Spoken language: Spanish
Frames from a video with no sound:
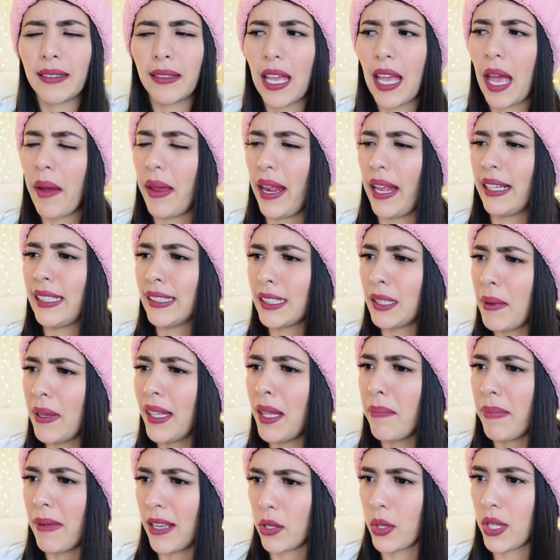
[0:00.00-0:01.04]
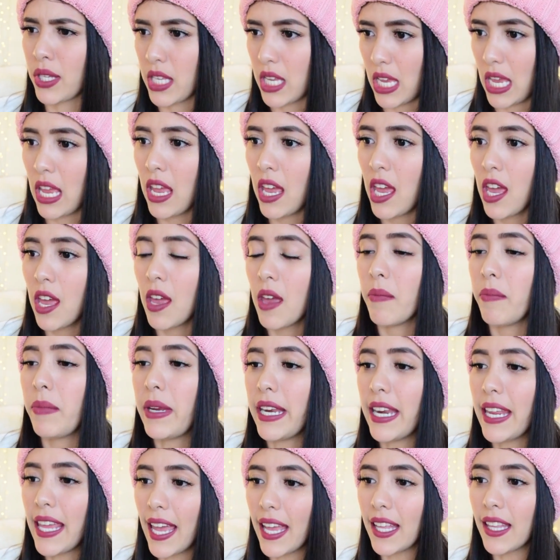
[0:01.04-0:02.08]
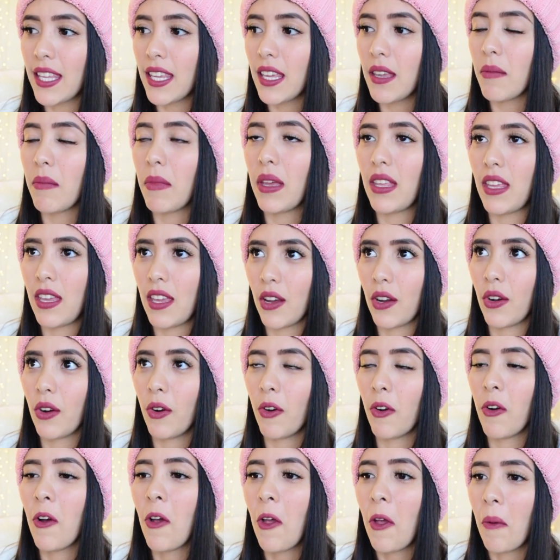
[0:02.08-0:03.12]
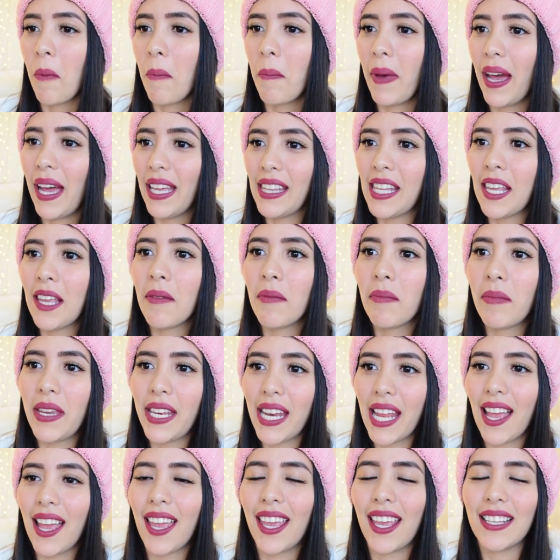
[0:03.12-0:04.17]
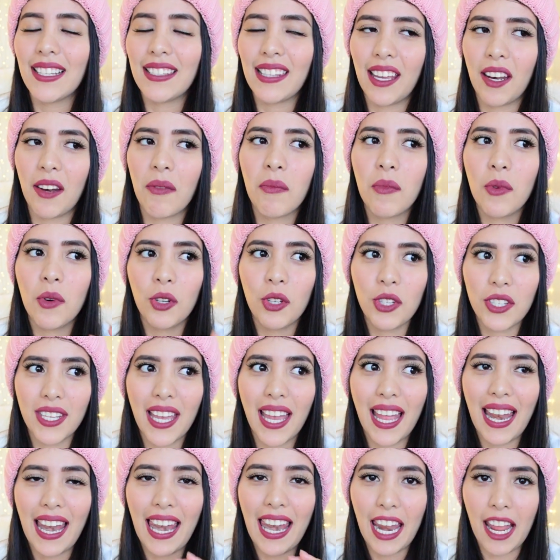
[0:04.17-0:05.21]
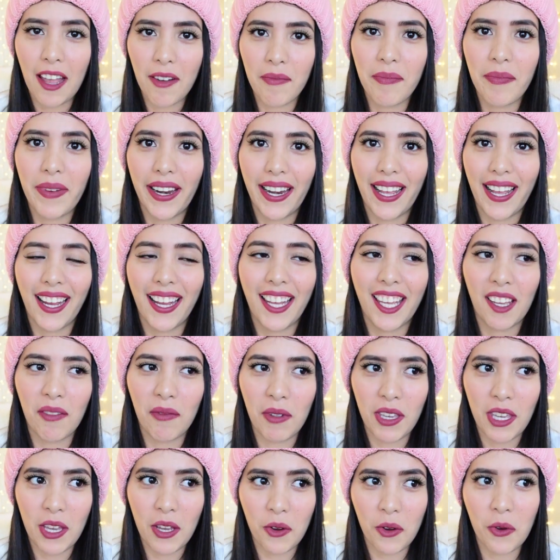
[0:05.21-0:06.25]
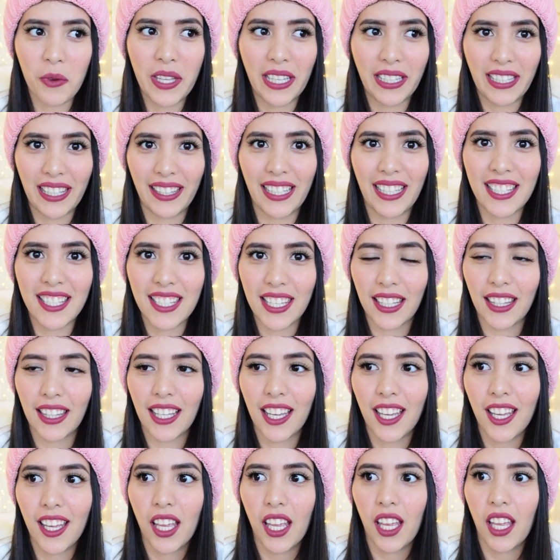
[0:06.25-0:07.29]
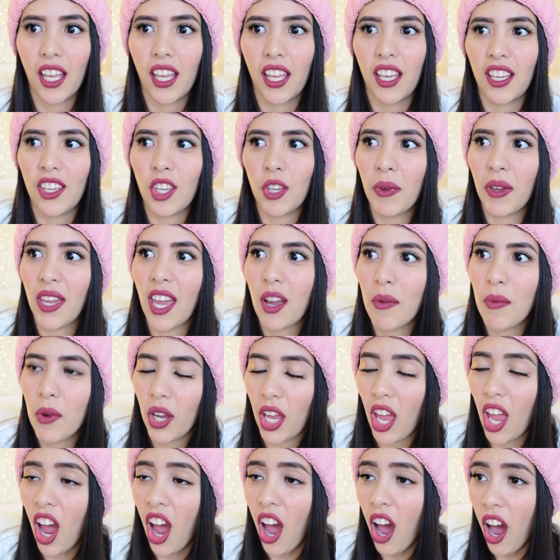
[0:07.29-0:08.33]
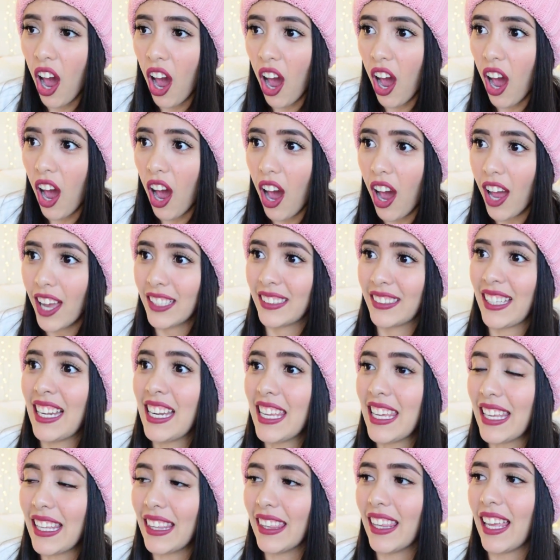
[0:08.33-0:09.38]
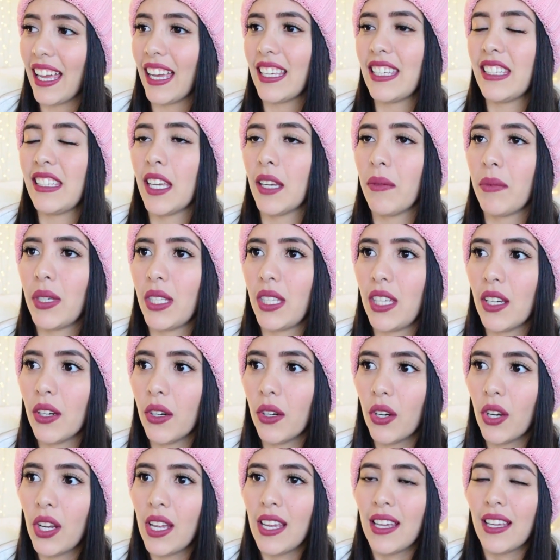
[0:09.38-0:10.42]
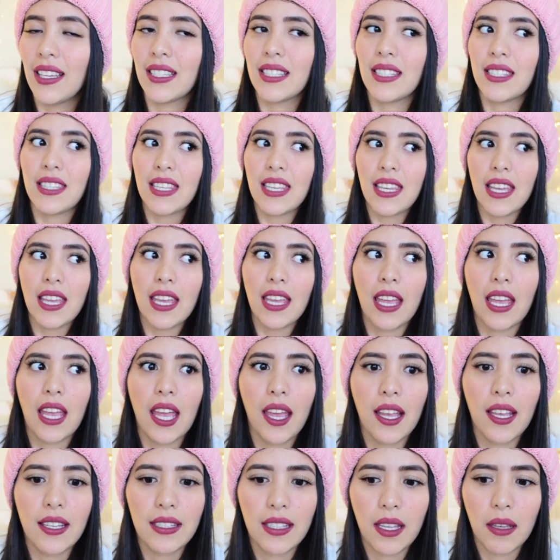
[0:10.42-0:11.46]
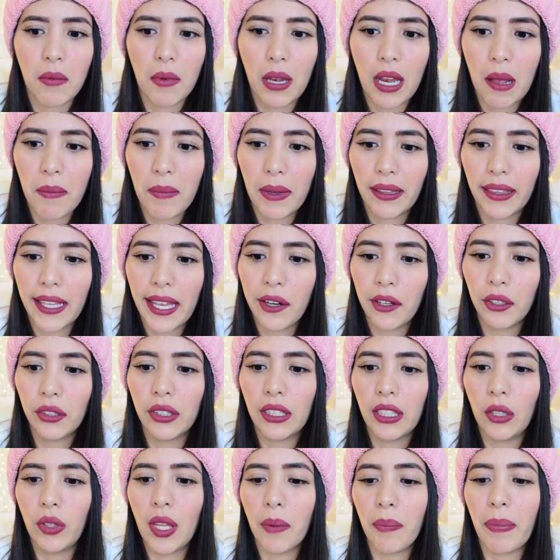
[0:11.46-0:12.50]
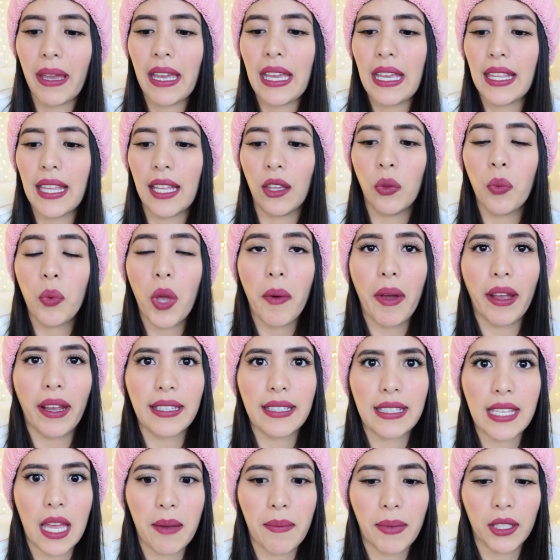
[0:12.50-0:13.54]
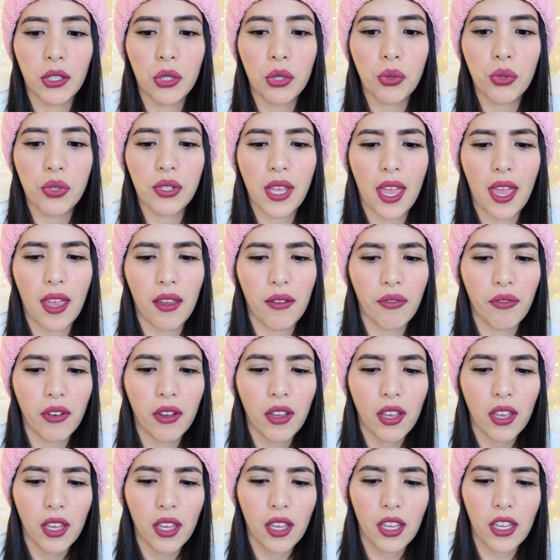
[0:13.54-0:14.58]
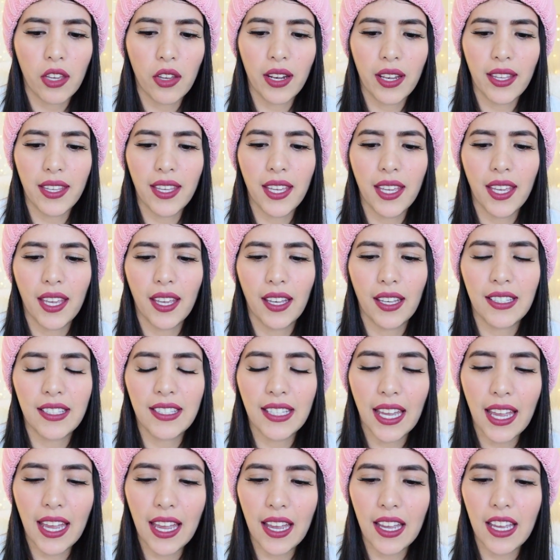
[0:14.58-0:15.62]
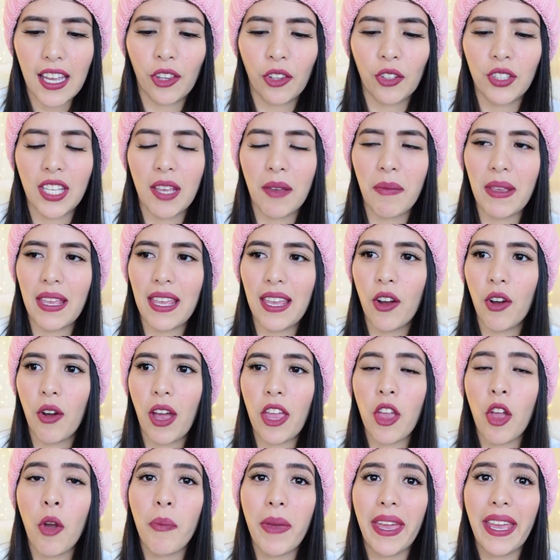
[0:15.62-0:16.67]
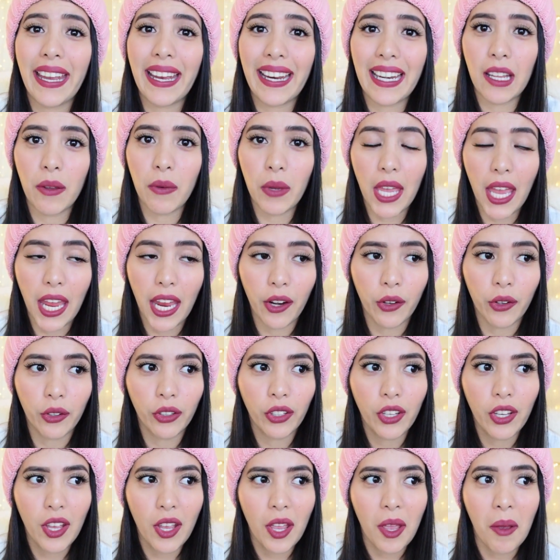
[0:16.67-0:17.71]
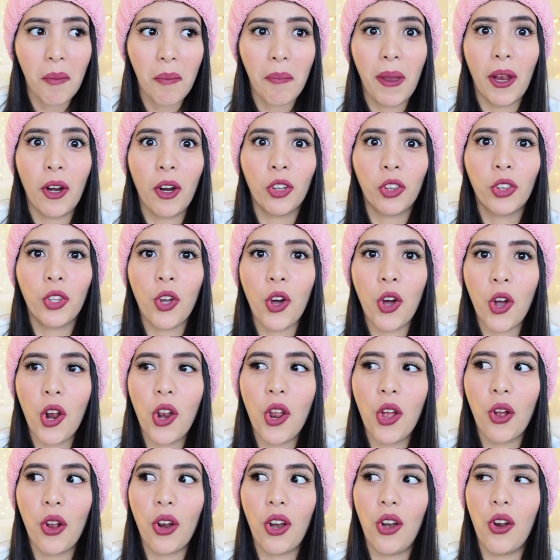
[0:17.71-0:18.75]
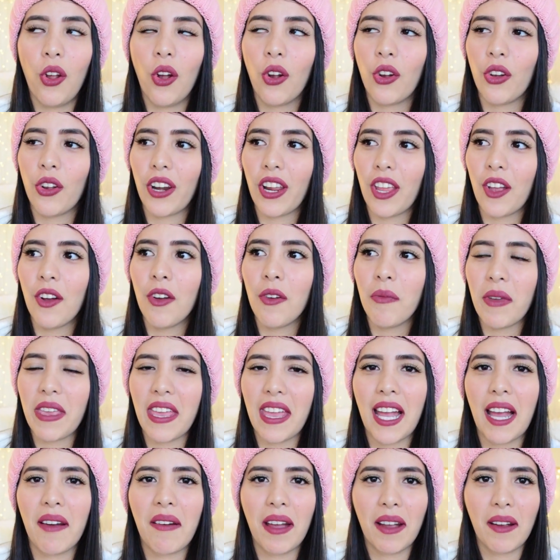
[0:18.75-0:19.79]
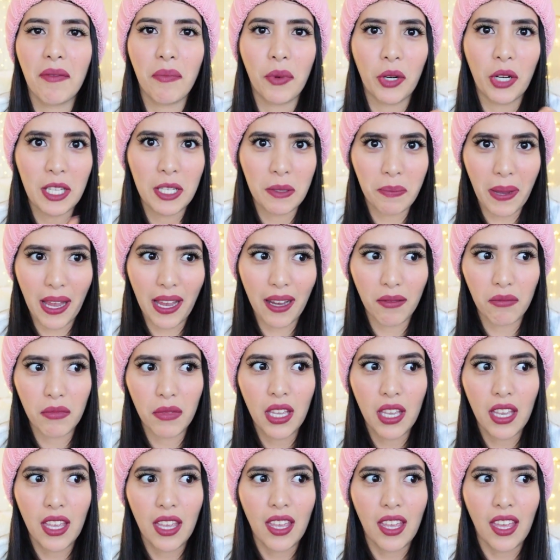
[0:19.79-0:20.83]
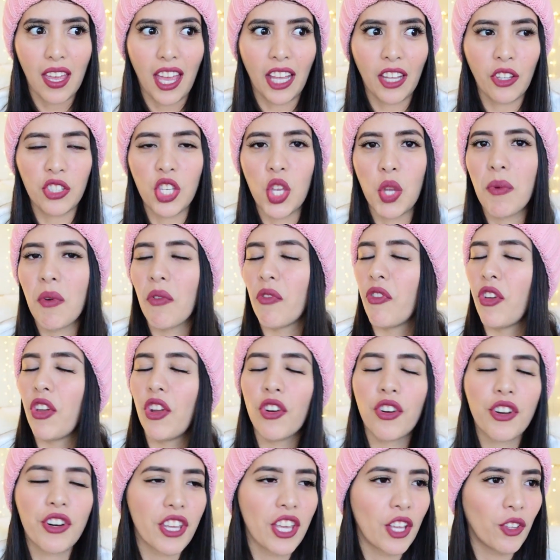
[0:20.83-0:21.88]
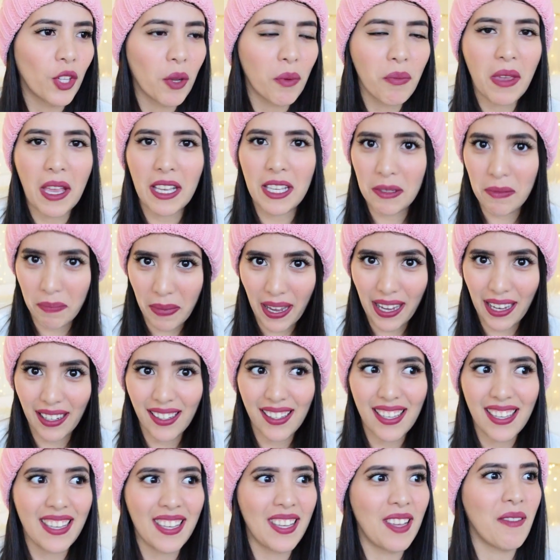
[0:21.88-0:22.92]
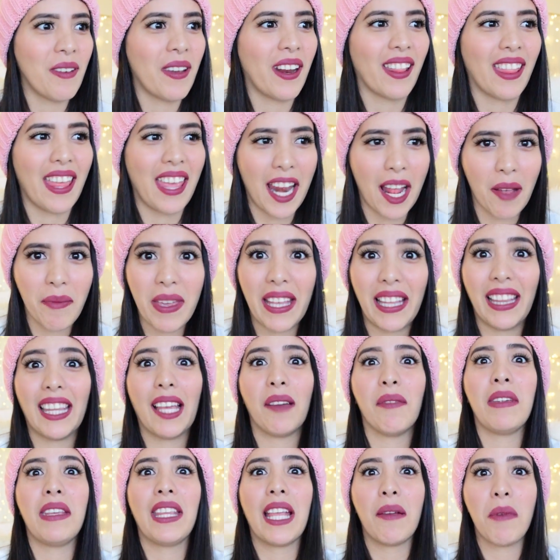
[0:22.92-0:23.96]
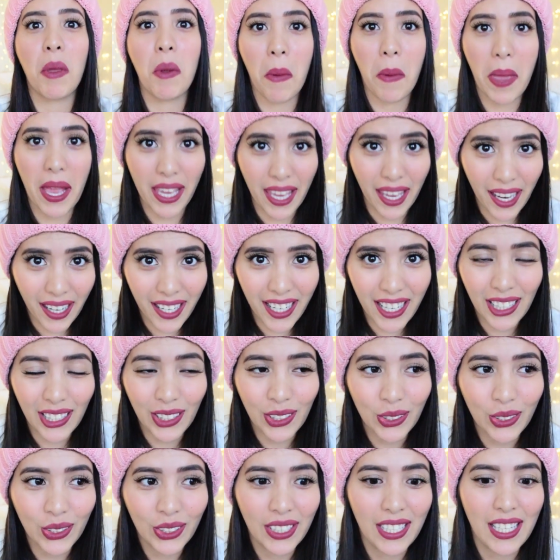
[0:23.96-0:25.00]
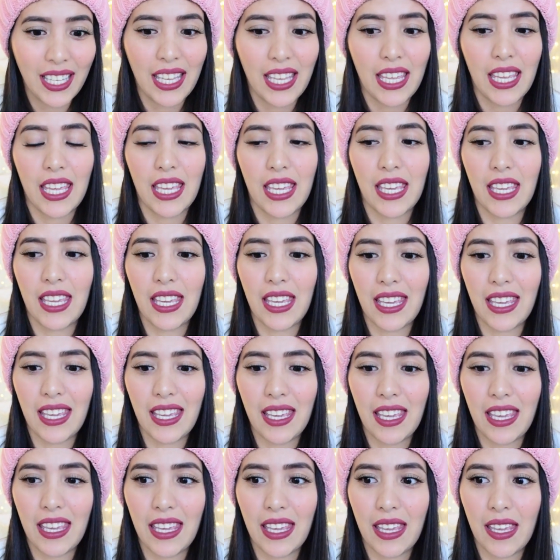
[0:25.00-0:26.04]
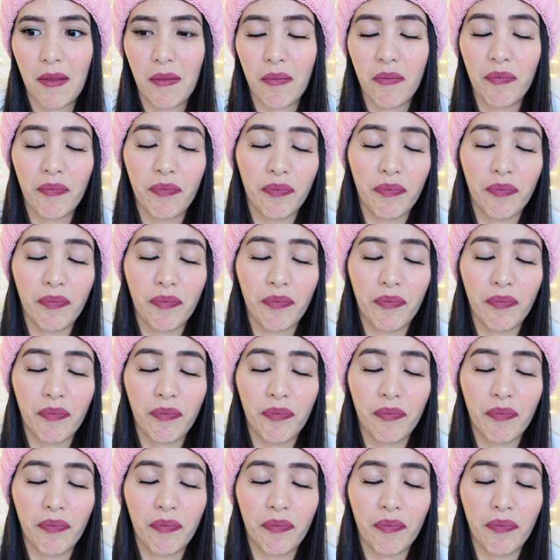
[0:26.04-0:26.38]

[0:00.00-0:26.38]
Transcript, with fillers: a ver, exactamente pasó así. Miriani me dijo, Vane, mira esta hermosa lámpara que me llegó de una tienda china. Y yo me quedé como que, ¡oh! está linda. Y ella me dijo, sí, este, me las mandaron de una página nueva que se llama Too Safe. Y yo le dije, ya. Entonces me dijo, ellos me escribieron, pero todos los, los correos me llegaban por spam. Entonces yo me fui corriendo a mi spam y verdaderamente a mí también me habían escrito. Y